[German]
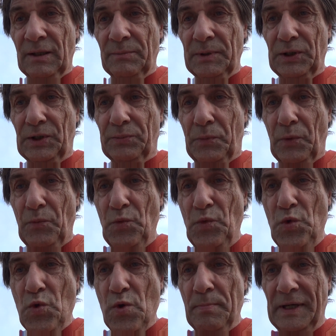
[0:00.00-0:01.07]
aber ich
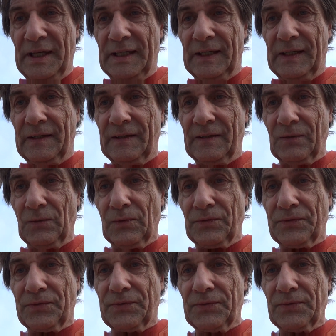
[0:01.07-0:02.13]
bemühe mich
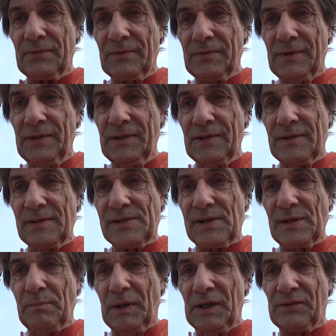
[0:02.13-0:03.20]
und hier
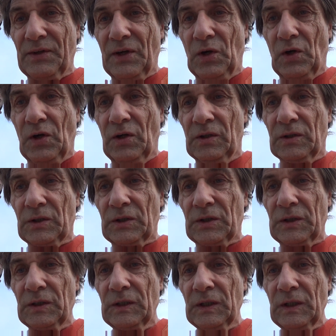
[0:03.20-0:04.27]
ist immer der Ort,